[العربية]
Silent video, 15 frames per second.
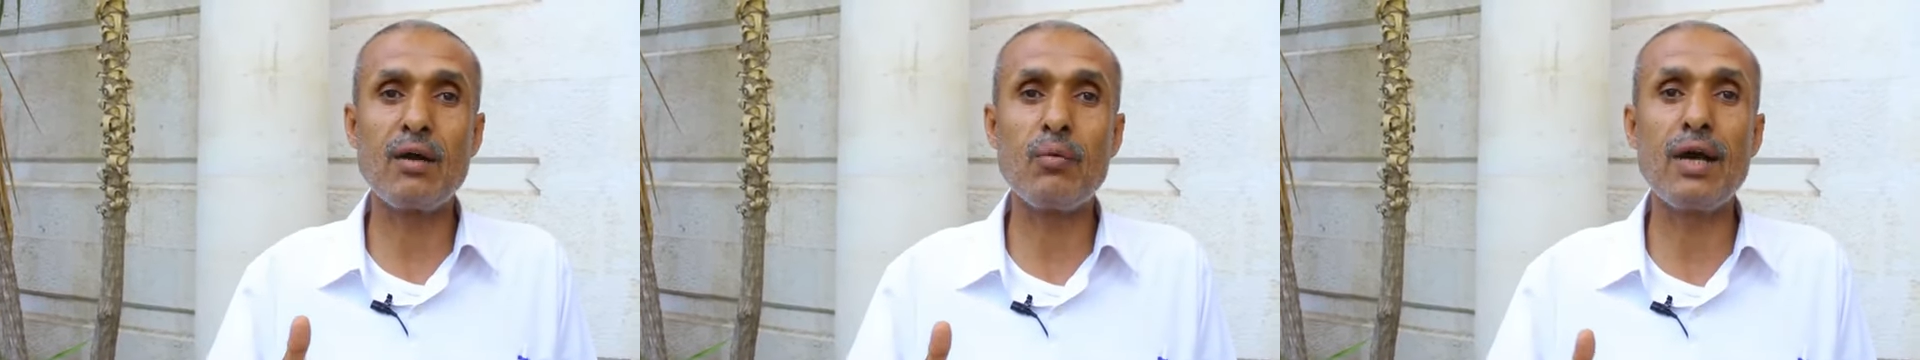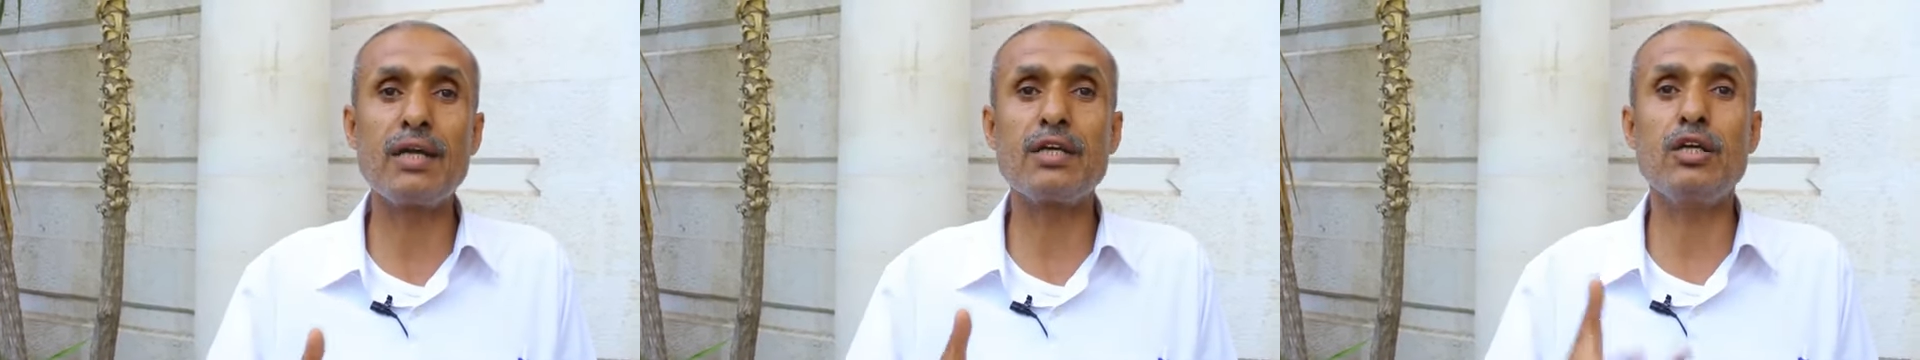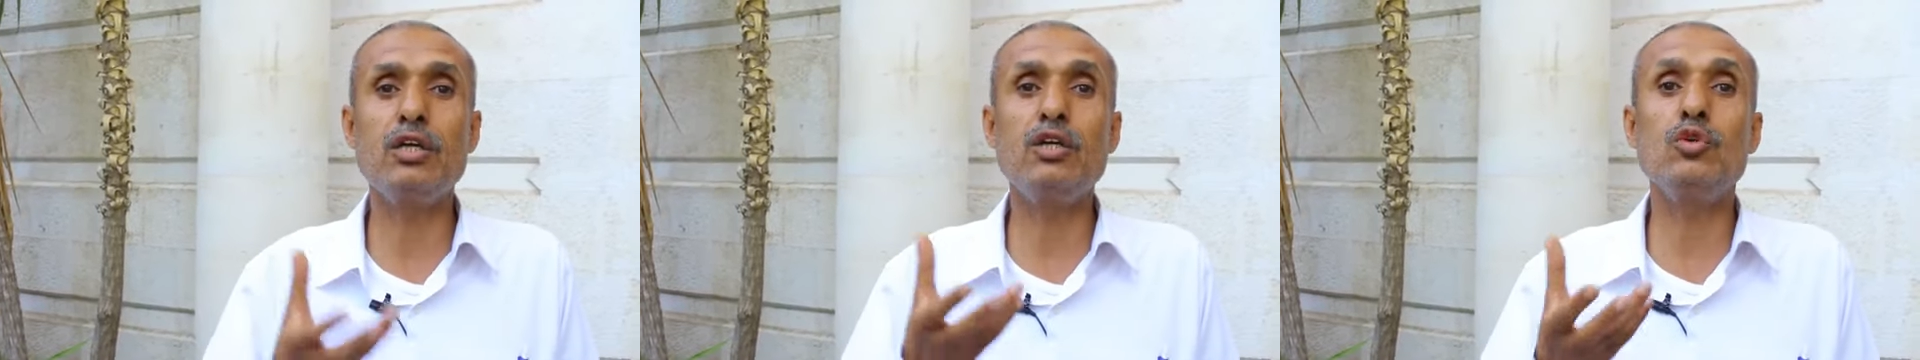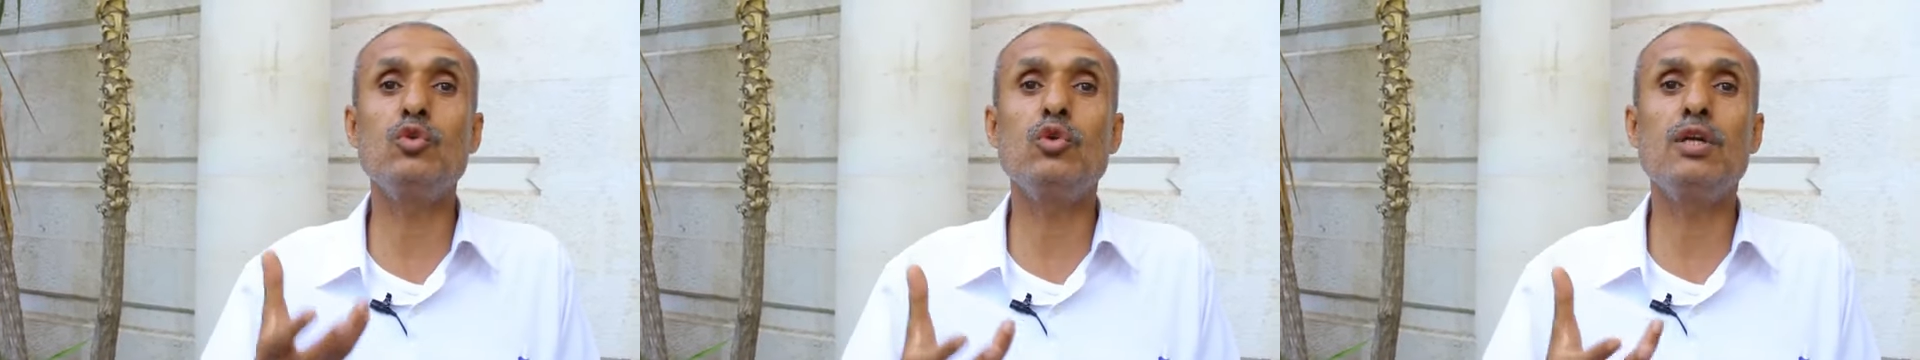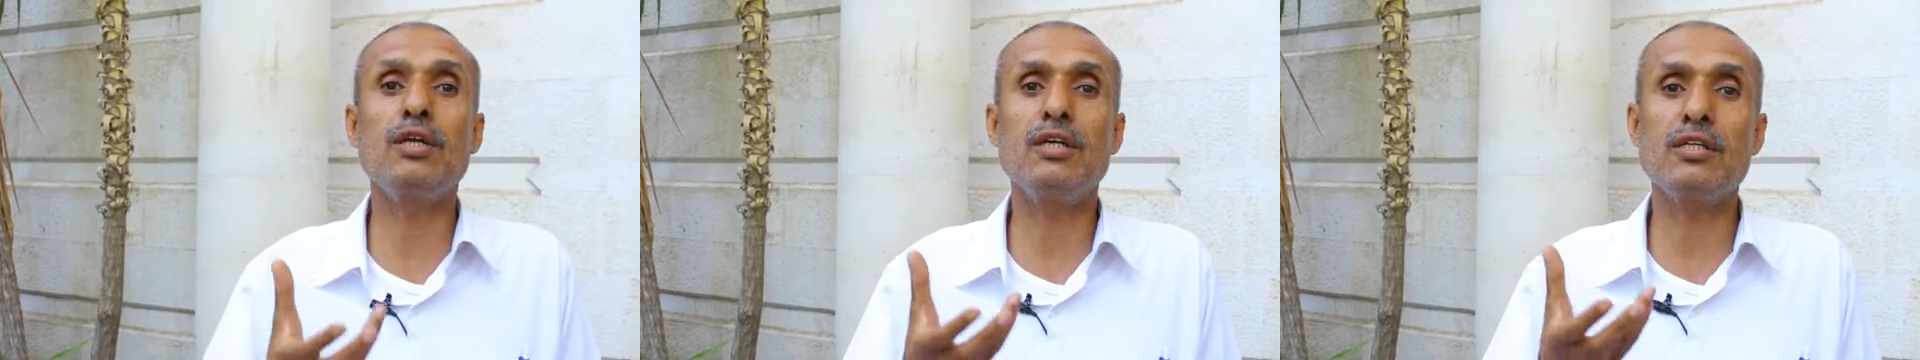وأن
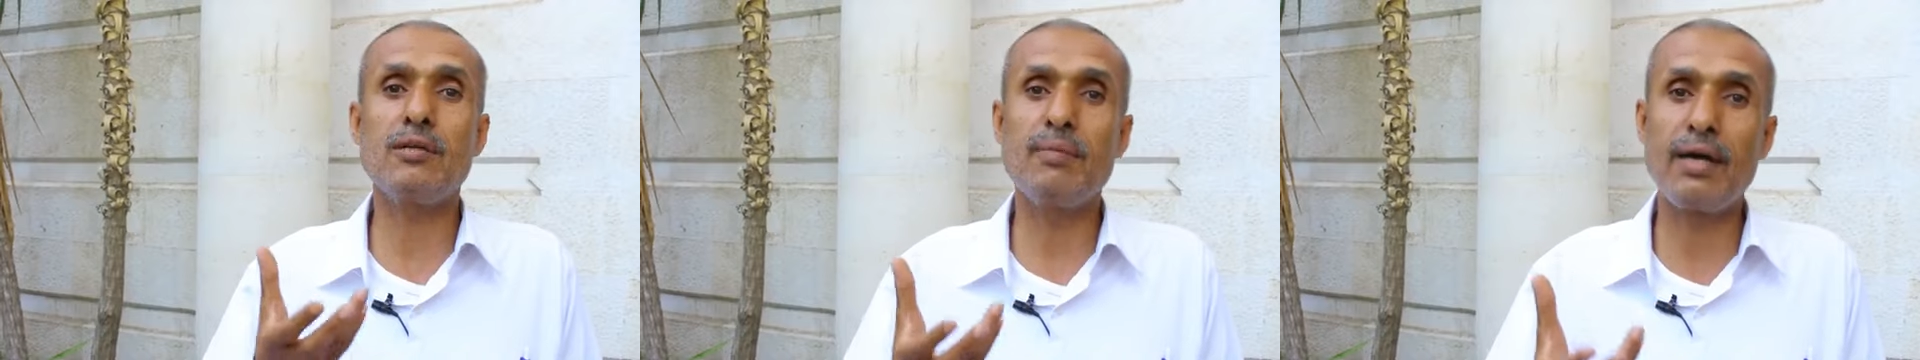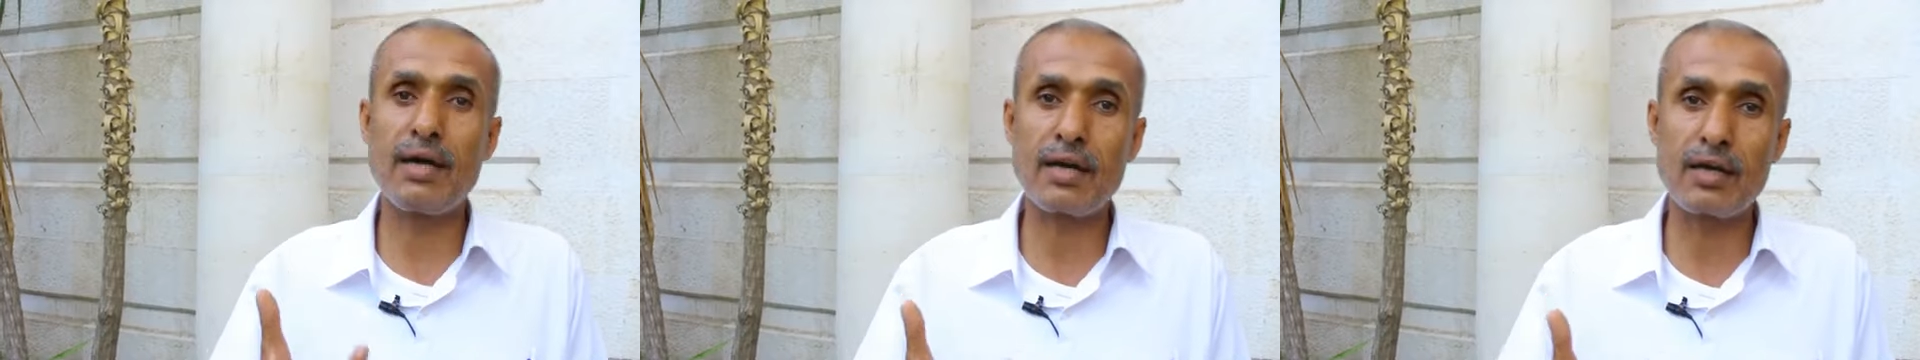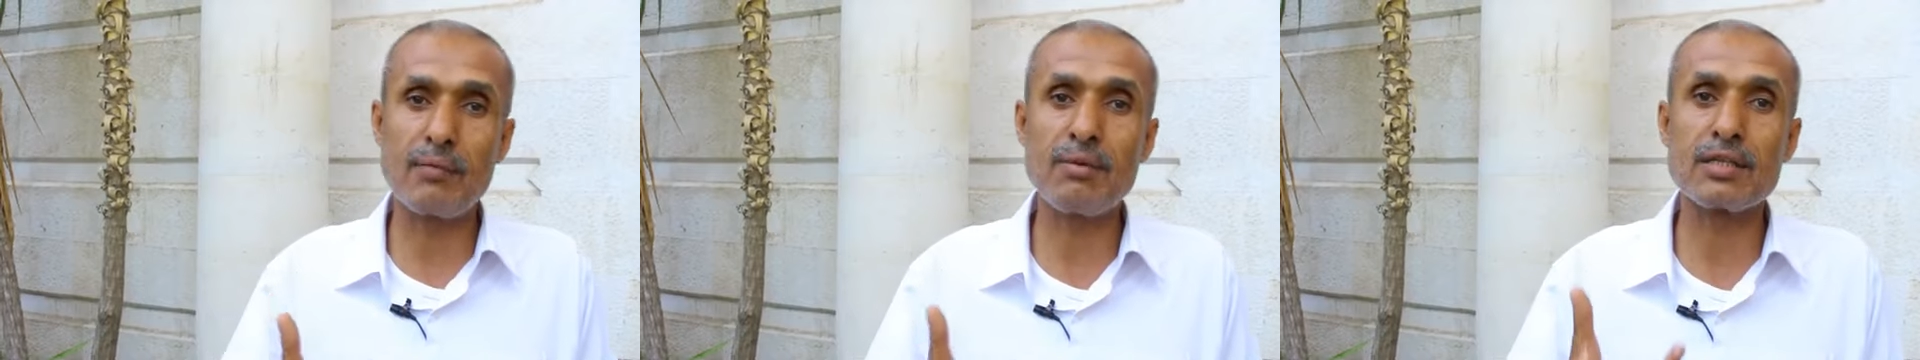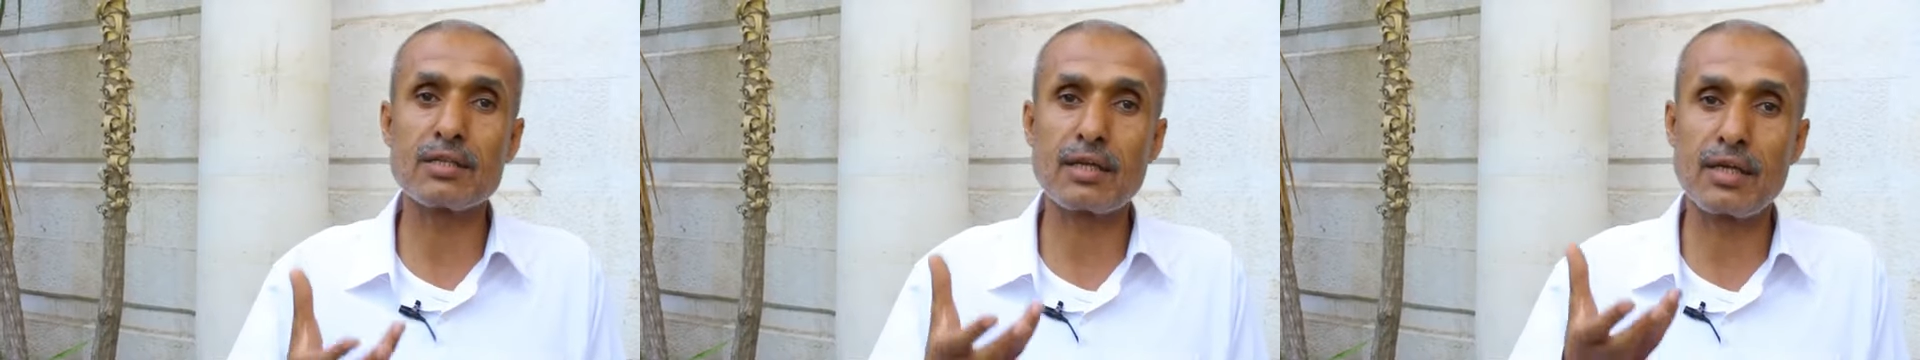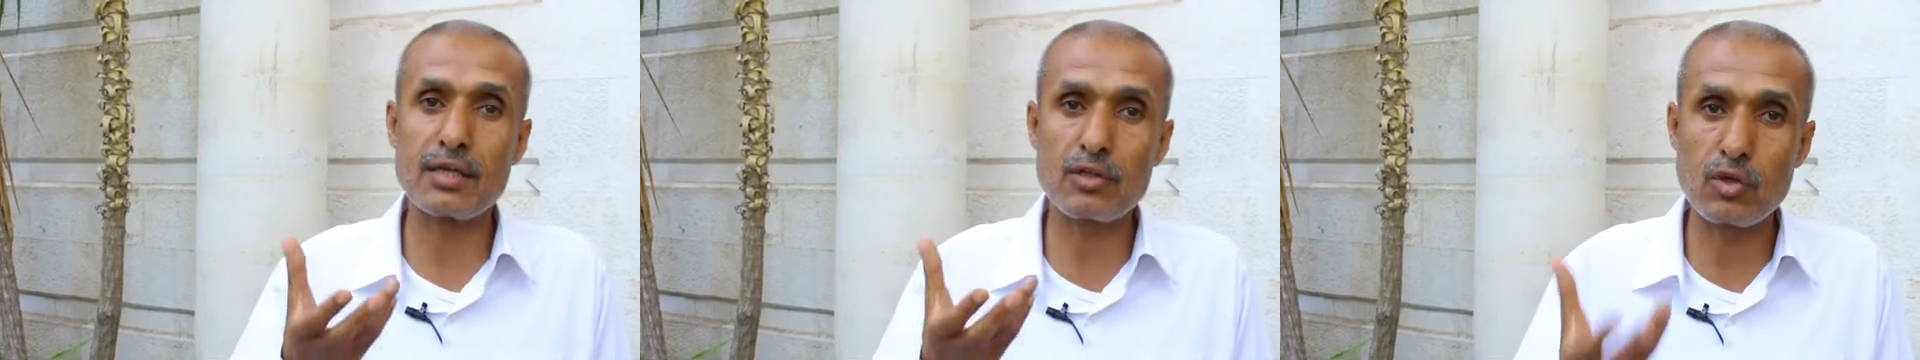يعيدوا الاعتبار
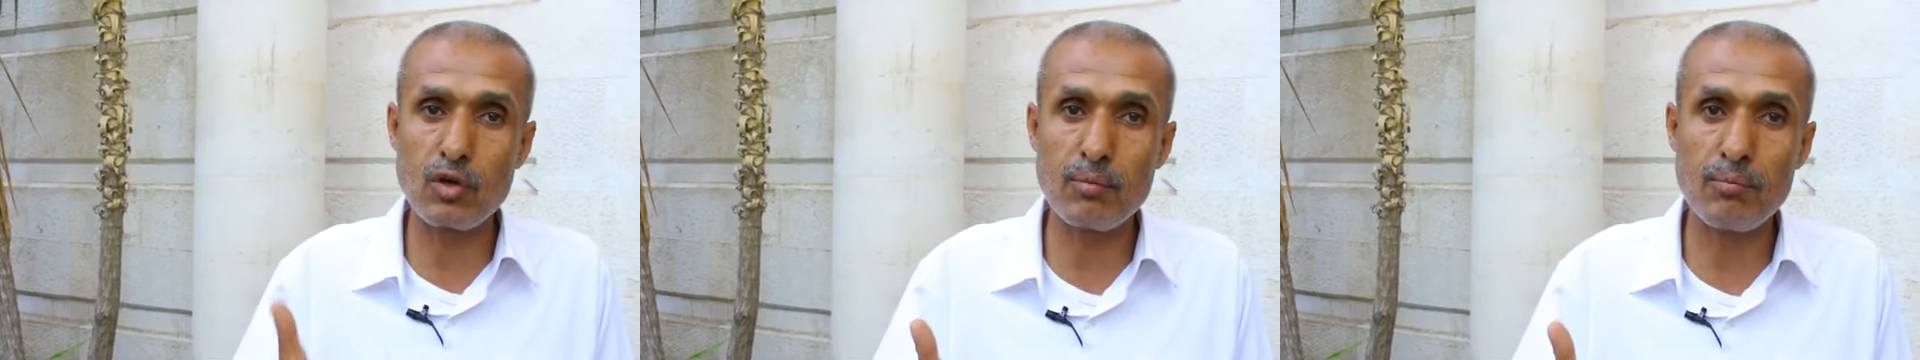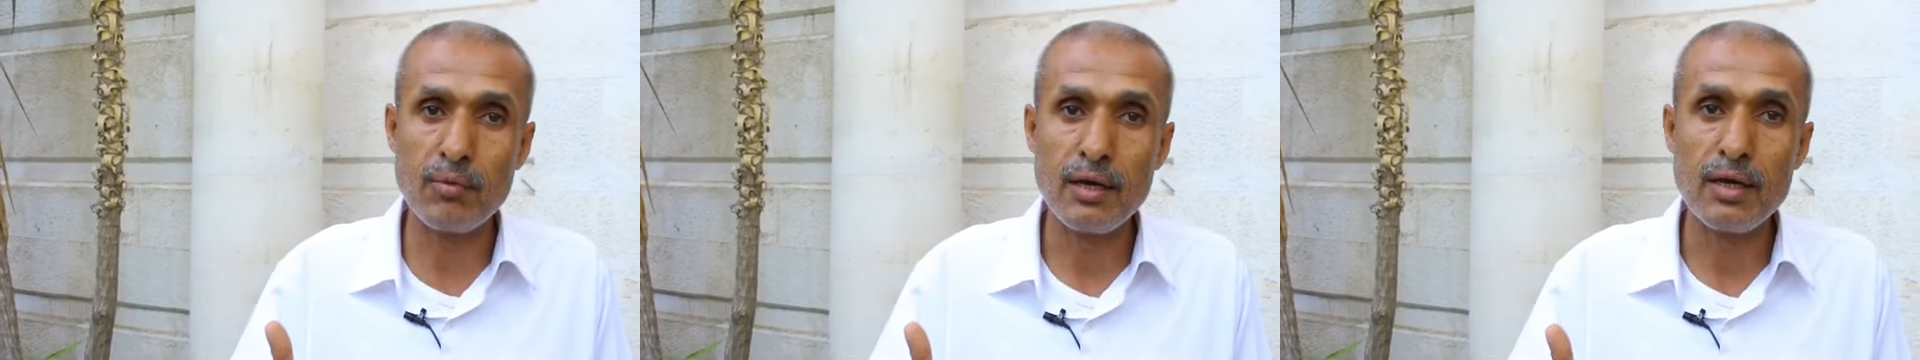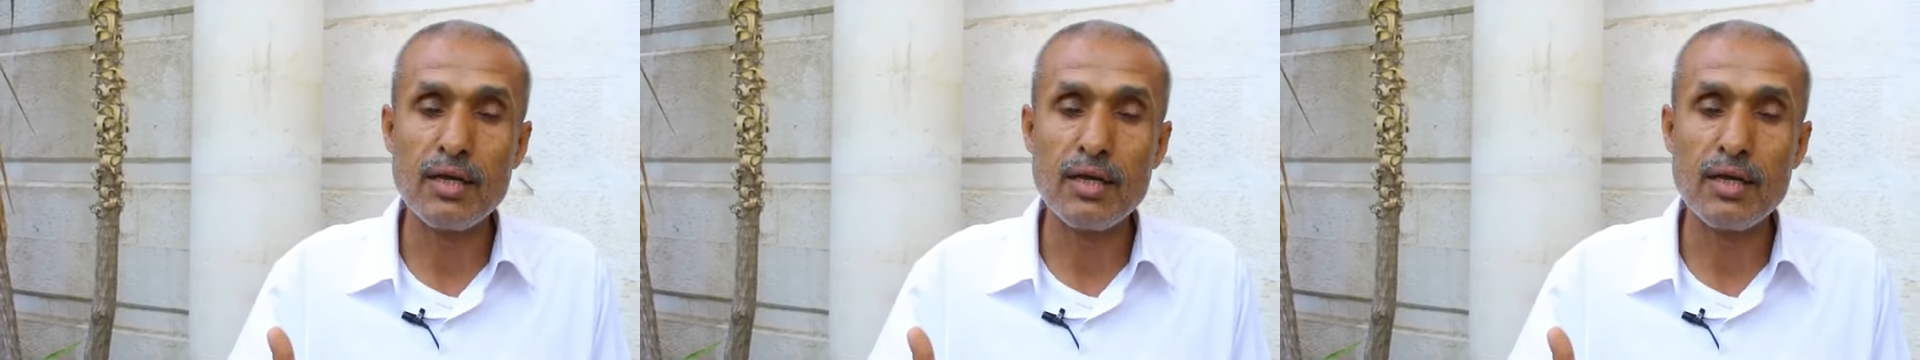لمنطقتهم